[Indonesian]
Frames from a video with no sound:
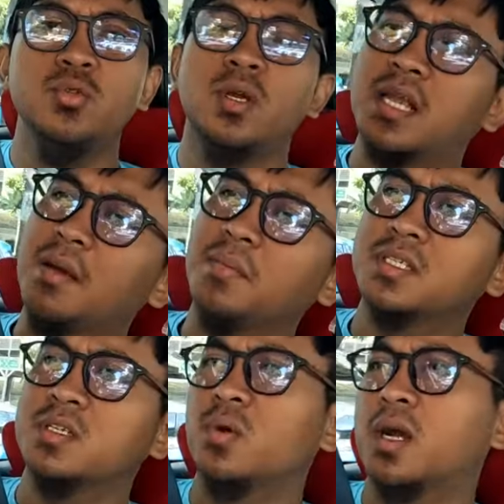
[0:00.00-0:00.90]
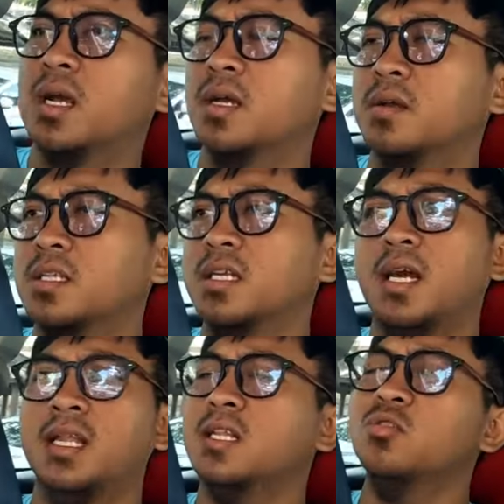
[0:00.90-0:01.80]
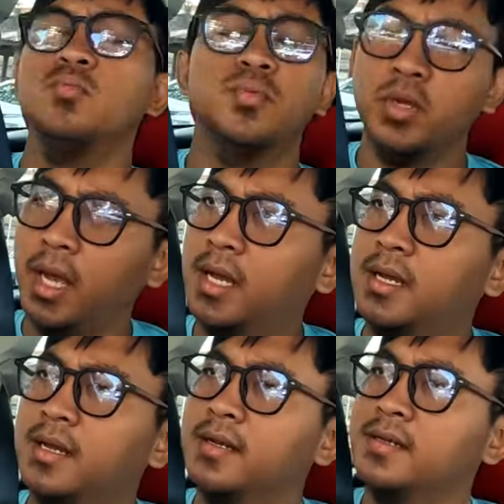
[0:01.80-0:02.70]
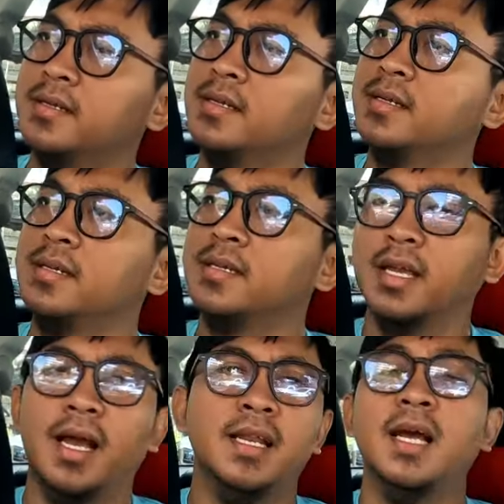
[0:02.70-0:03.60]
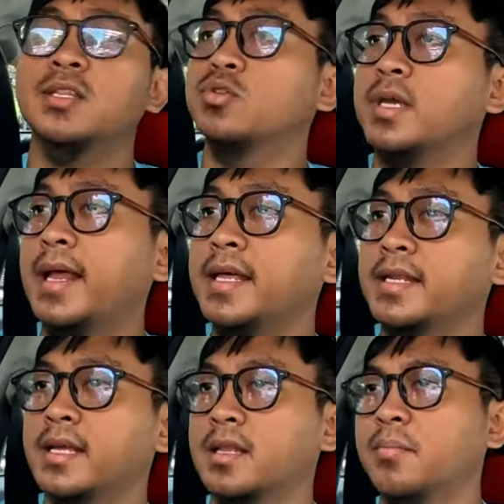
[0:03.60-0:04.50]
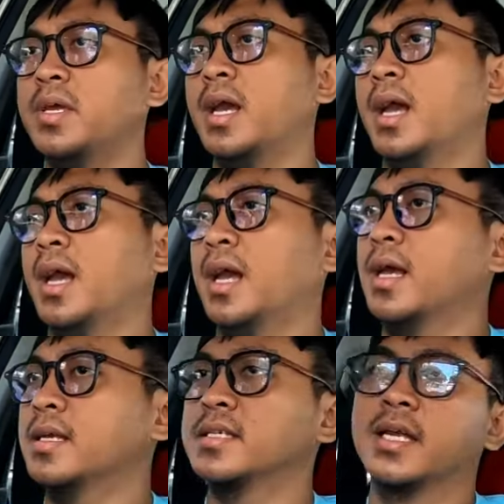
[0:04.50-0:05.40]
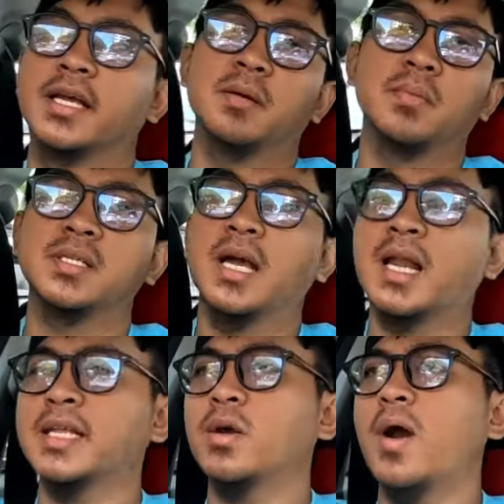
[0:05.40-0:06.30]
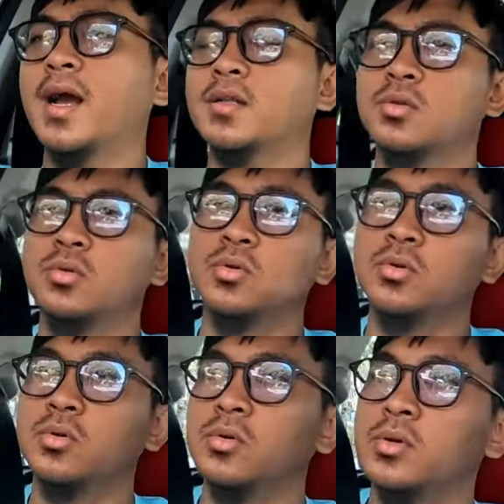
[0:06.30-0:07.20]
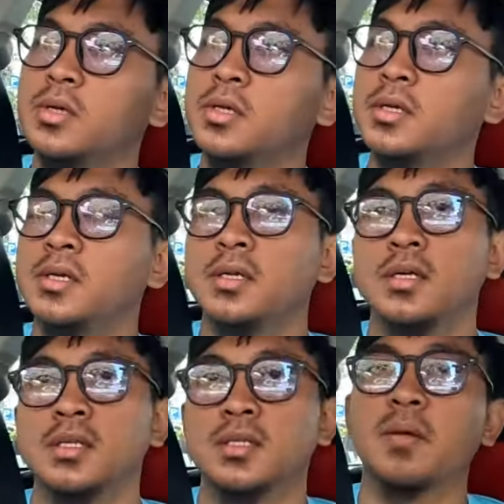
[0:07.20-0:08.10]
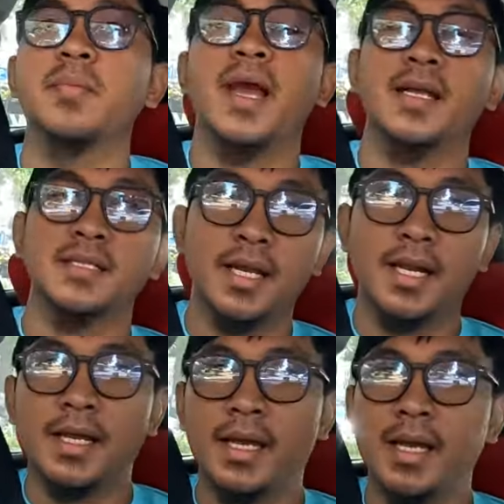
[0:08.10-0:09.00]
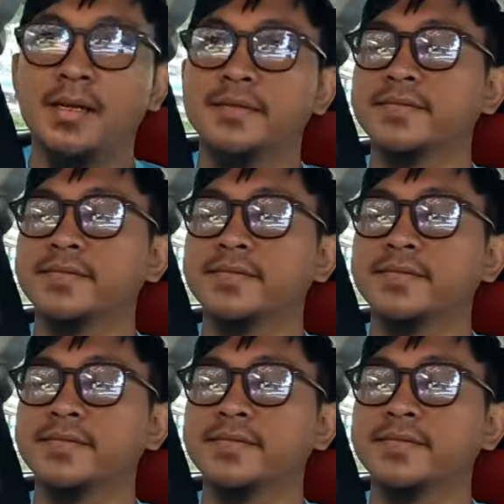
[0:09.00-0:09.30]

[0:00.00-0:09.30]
juga sama sih gue ke Jakarta tuh puyang ya karena nggak tau jalan ya tapi ya seiring berjalannya waktu terbiasa lah ya